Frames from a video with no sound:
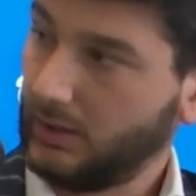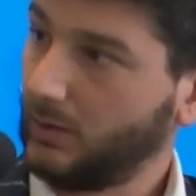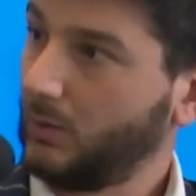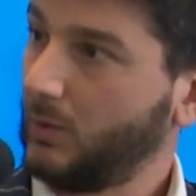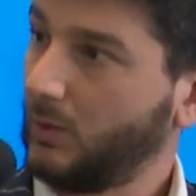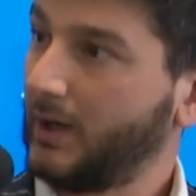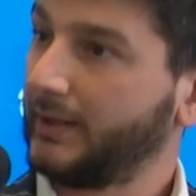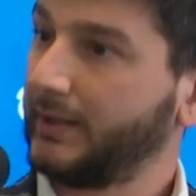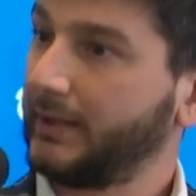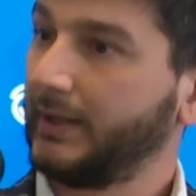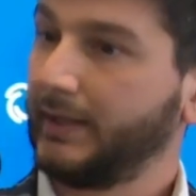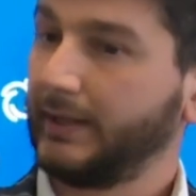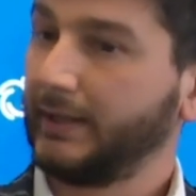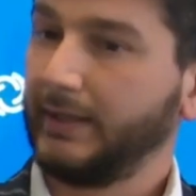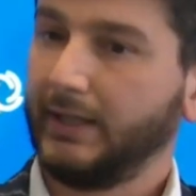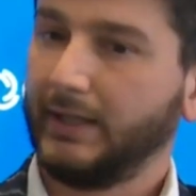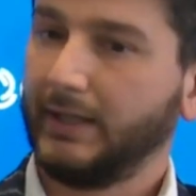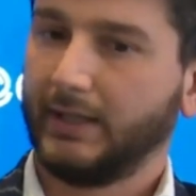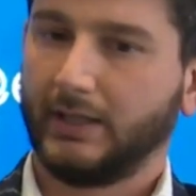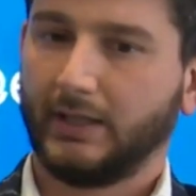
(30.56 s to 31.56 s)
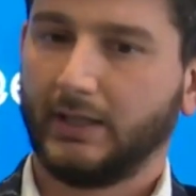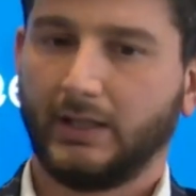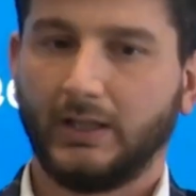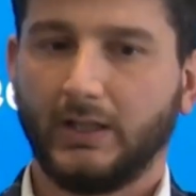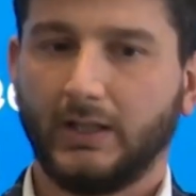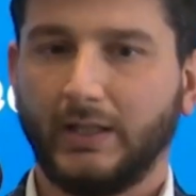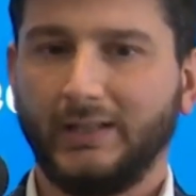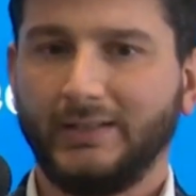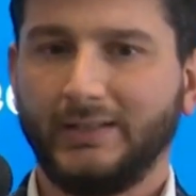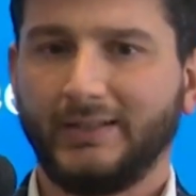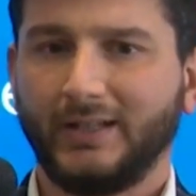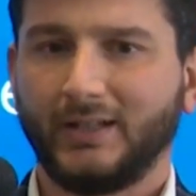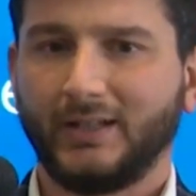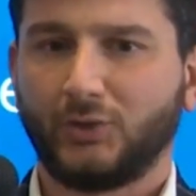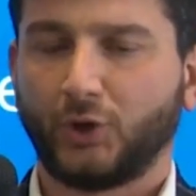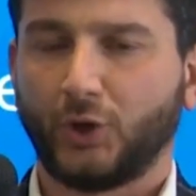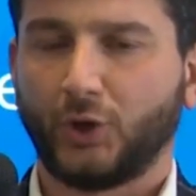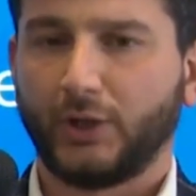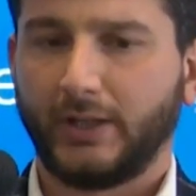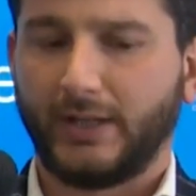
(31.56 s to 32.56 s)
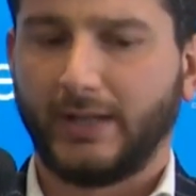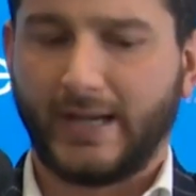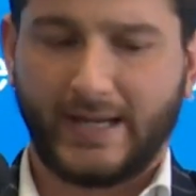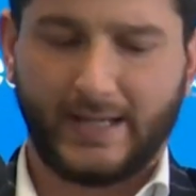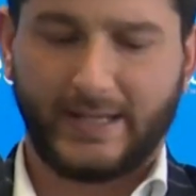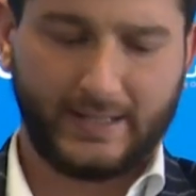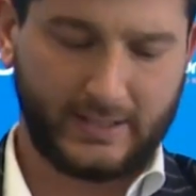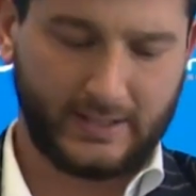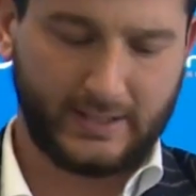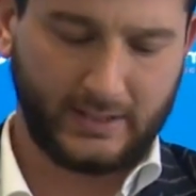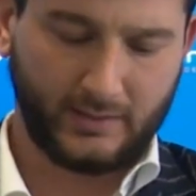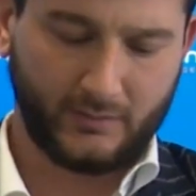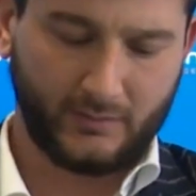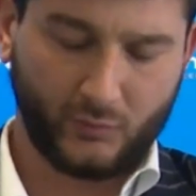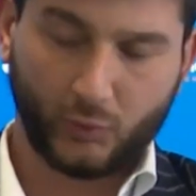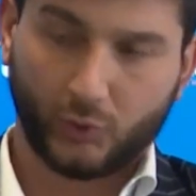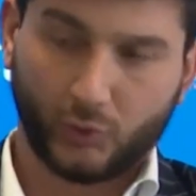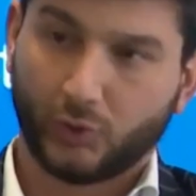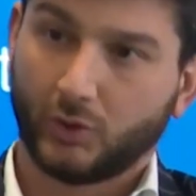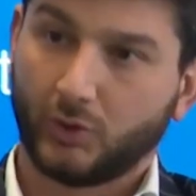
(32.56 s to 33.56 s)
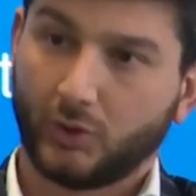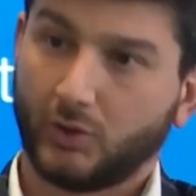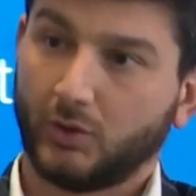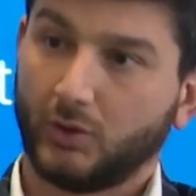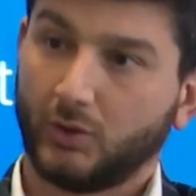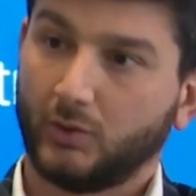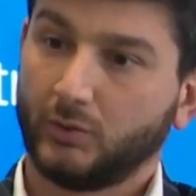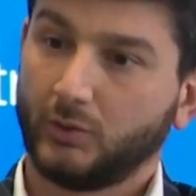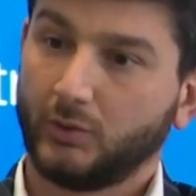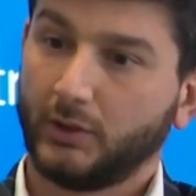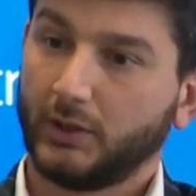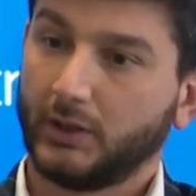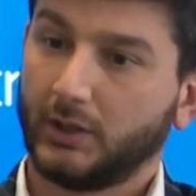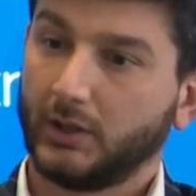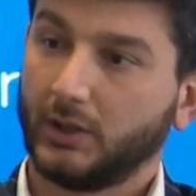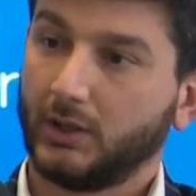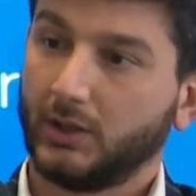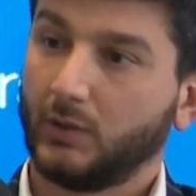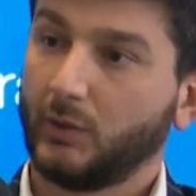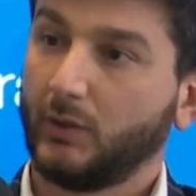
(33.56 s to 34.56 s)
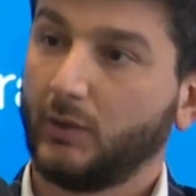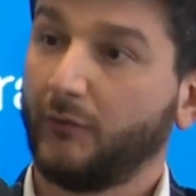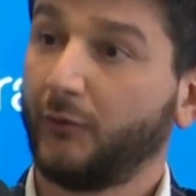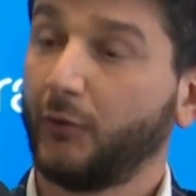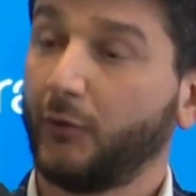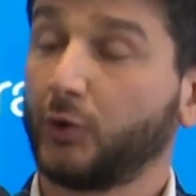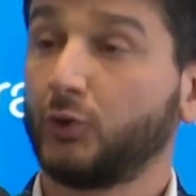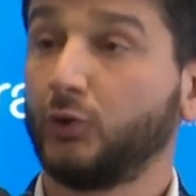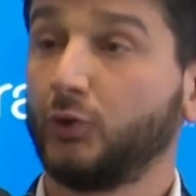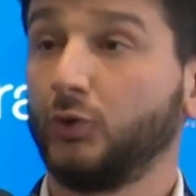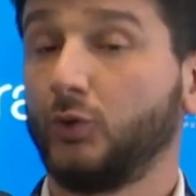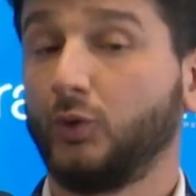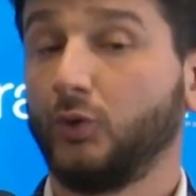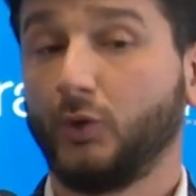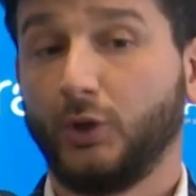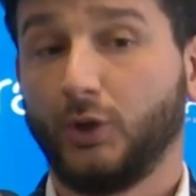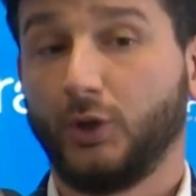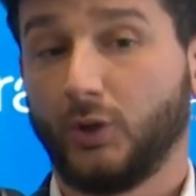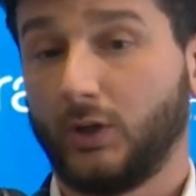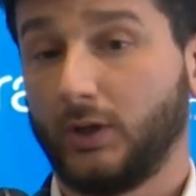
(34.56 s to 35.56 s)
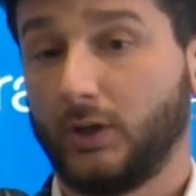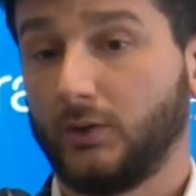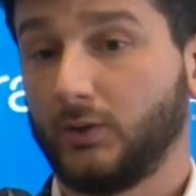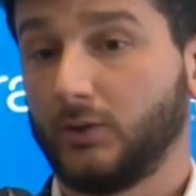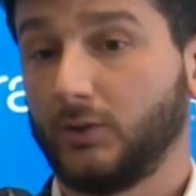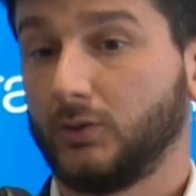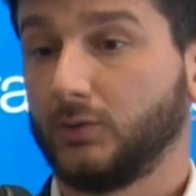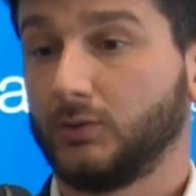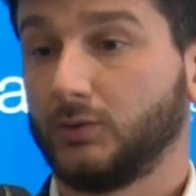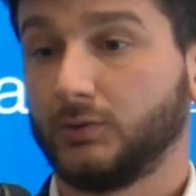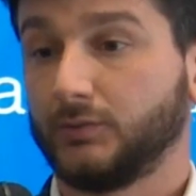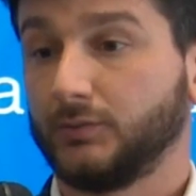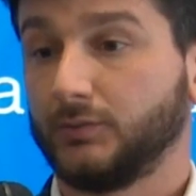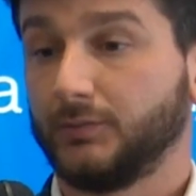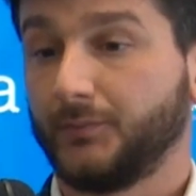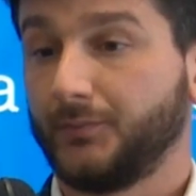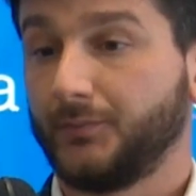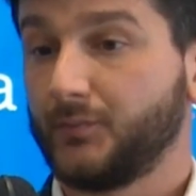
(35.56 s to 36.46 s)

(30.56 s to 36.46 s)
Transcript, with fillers: Guarda, il, eh, il, direttore di gara ha avuto un, eh, un infortunio,